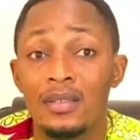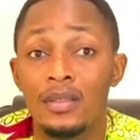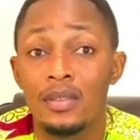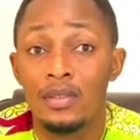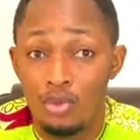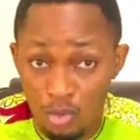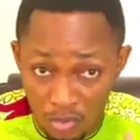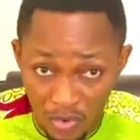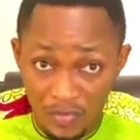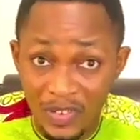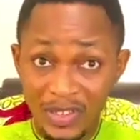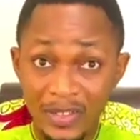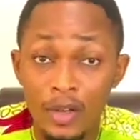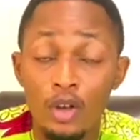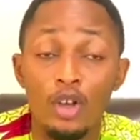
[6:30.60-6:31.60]
du vivant
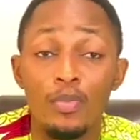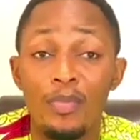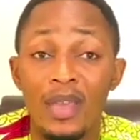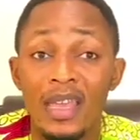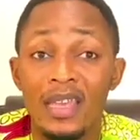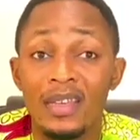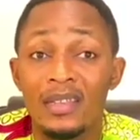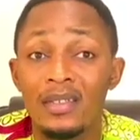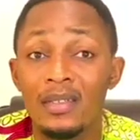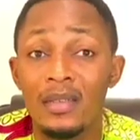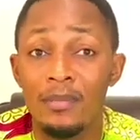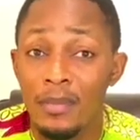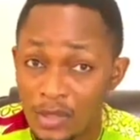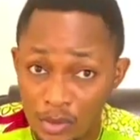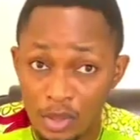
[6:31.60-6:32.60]
de leur père.
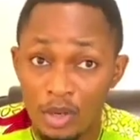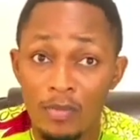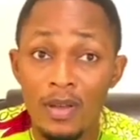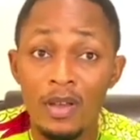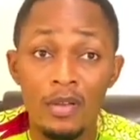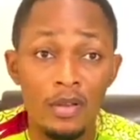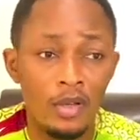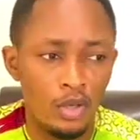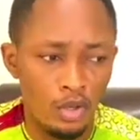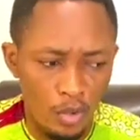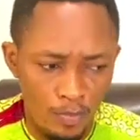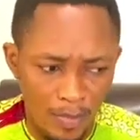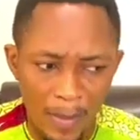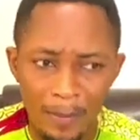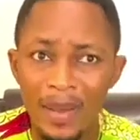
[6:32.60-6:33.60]
Mais seulement, le
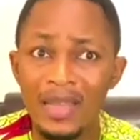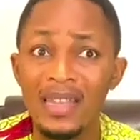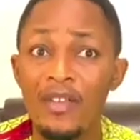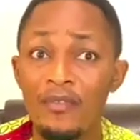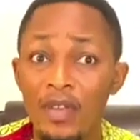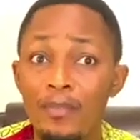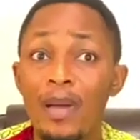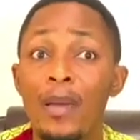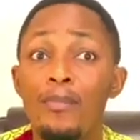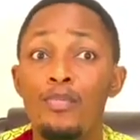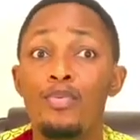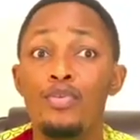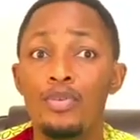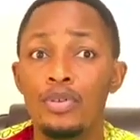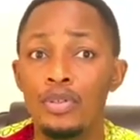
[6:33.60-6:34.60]
papa n'avait pas
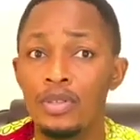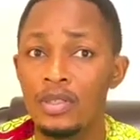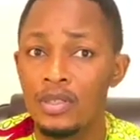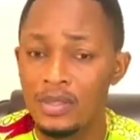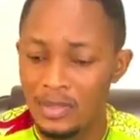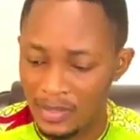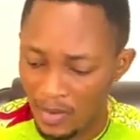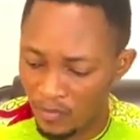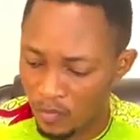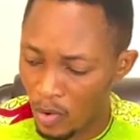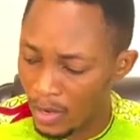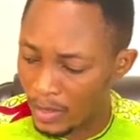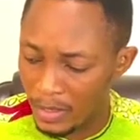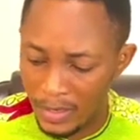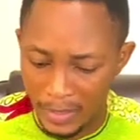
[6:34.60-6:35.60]
pu
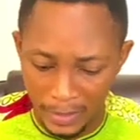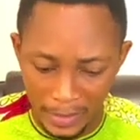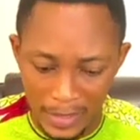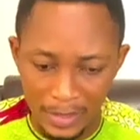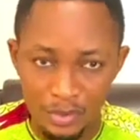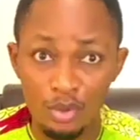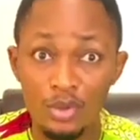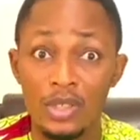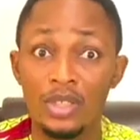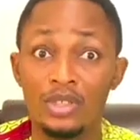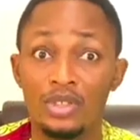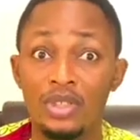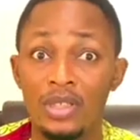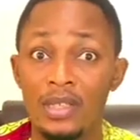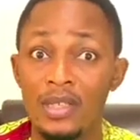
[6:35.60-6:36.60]
savoir que les relations que
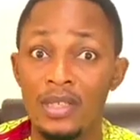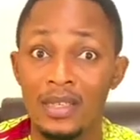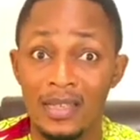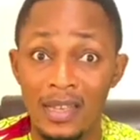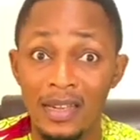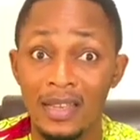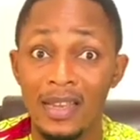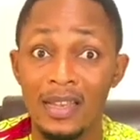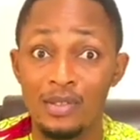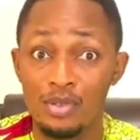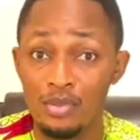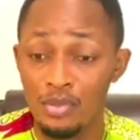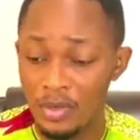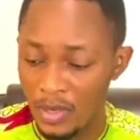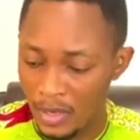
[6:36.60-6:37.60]
j'ai, quelles
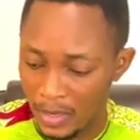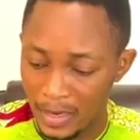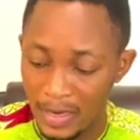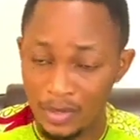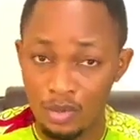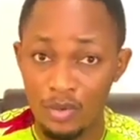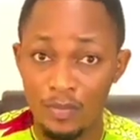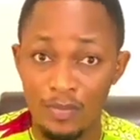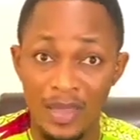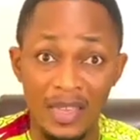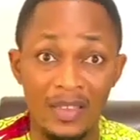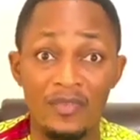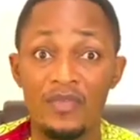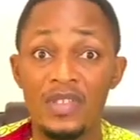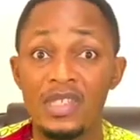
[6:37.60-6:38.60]
relations Relations père et
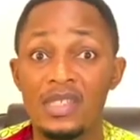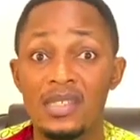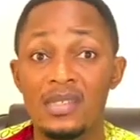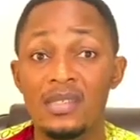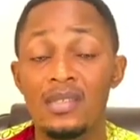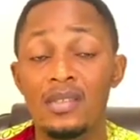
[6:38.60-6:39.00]
fils.